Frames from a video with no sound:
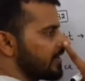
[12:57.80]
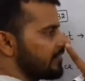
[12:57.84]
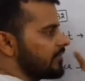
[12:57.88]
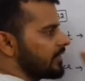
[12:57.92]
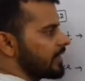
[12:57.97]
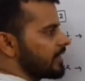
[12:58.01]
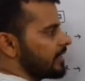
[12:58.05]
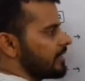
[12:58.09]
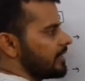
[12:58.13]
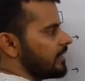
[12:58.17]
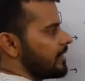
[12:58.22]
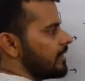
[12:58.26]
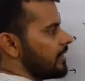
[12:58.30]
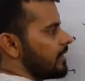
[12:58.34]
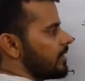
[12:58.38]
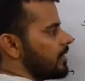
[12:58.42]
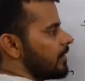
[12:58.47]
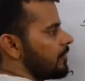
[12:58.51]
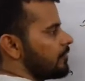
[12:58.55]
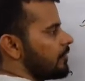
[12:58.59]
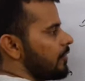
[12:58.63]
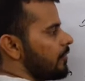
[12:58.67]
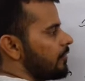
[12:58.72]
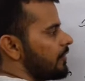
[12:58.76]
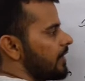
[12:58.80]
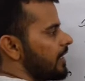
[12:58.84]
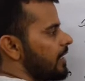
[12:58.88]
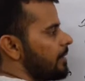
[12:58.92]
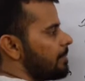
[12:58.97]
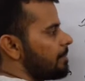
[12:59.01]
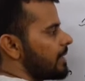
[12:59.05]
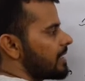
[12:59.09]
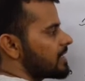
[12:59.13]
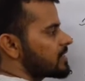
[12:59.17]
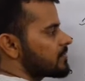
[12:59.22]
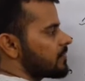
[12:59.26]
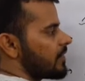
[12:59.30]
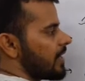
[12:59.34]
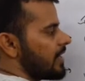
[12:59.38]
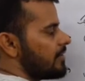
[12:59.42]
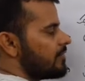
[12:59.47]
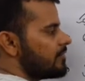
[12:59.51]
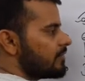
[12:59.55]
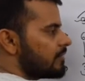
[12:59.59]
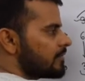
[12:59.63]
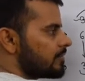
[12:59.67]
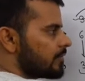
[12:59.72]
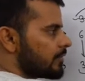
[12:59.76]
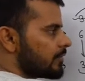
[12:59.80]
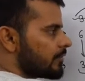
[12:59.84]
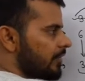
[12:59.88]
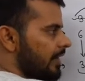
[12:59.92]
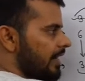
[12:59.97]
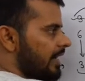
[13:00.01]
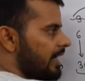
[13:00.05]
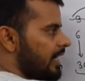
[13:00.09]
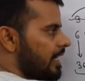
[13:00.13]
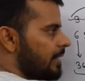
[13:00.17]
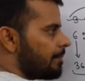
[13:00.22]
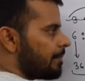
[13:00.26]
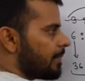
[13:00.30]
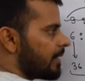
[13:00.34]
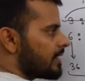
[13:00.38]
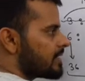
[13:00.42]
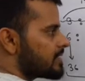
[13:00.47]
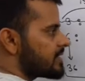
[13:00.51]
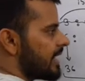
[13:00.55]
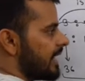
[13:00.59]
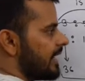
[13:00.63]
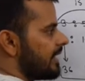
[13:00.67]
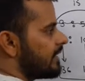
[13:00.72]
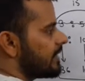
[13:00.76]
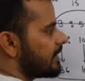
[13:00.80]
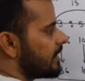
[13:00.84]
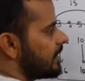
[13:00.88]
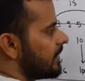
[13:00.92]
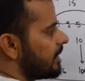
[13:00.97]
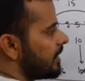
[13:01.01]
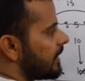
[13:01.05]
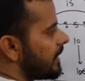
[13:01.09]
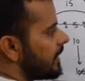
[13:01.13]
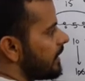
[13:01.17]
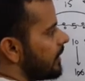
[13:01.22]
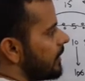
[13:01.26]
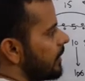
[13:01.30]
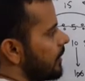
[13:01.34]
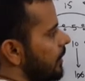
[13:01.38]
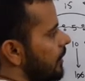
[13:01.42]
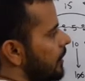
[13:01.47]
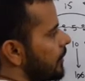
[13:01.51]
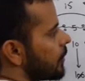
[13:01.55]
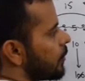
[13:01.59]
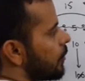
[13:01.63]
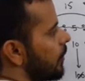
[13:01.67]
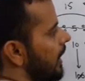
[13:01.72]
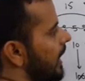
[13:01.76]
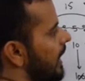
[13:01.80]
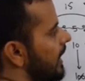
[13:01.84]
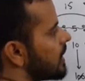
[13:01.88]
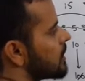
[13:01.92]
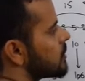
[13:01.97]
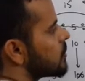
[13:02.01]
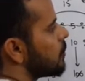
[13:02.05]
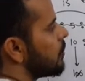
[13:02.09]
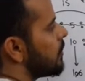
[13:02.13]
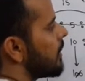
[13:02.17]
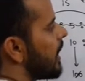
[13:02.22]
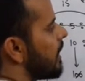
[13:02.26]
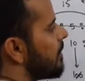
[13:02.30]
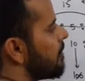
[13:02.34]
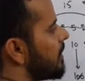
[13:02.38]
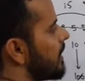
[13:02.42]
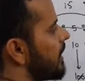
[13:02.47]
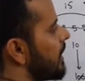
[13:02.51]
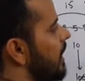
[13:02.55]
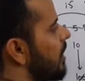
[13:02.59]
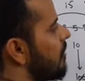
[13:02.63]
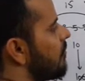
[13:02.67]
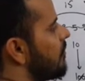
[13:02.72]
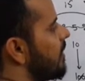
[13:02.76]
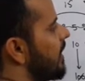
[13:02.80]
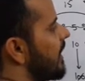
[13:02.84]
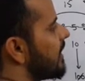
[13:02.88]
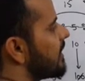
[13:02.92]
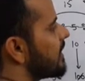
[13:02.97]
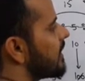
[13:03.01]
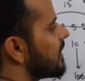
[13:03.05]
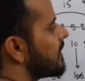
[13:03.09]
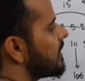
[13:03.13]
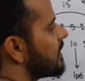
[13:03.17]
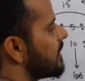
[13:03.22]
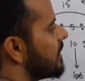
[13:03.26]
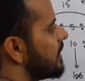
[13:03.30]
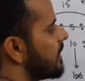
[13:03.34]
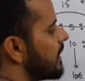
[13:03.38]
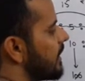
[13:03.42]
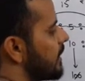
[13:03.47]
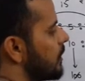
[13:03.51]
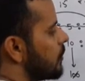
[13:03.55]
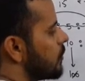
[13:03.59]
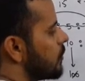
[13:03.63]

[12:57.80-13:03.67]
फटाफट 15 प्लस फाइव ट्वेंटी प्लस टेन थर्टी तो एक्चुअल डायमंड का वेट था थर्टी